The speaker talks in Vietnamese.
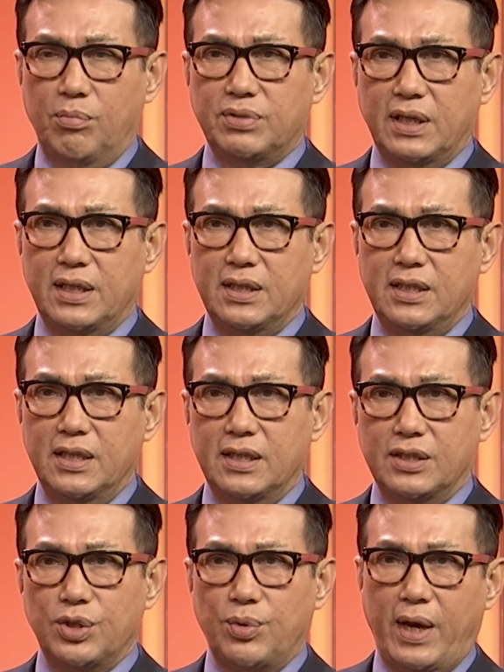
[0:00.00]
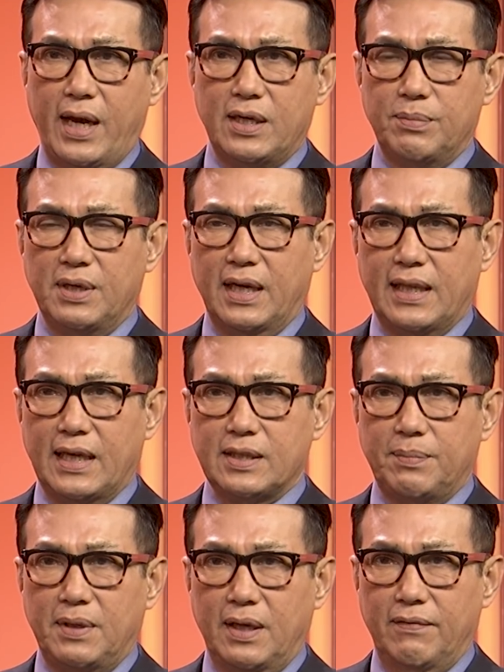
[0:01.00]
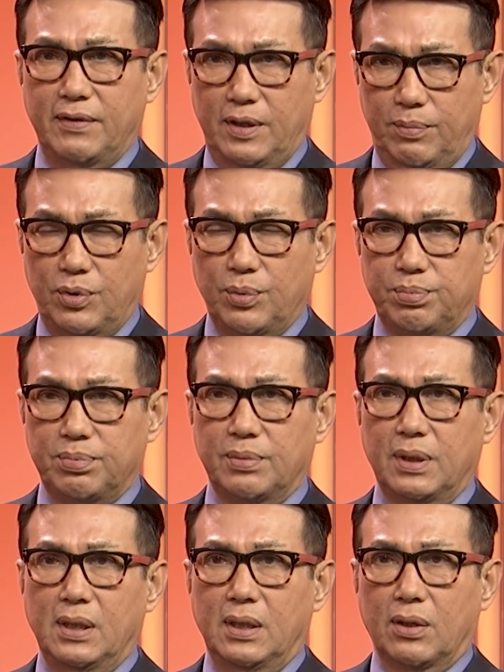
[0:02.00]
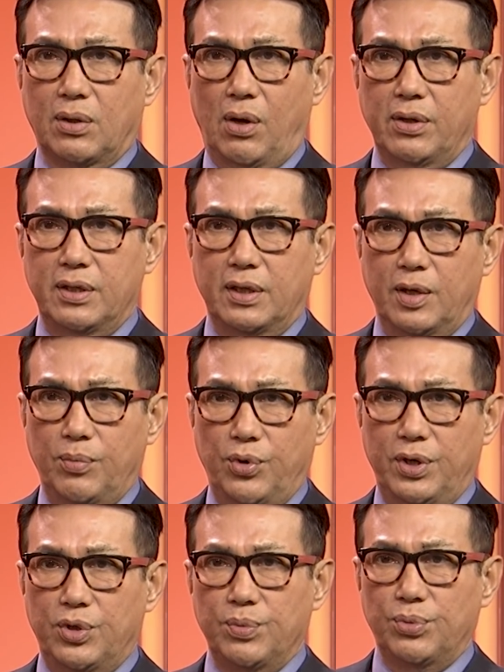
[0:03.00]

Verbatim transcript: ông sẽ giữ gìn được sức khỏe trong những ngày tháng sắp tới và tiếp tục có những cái buổi để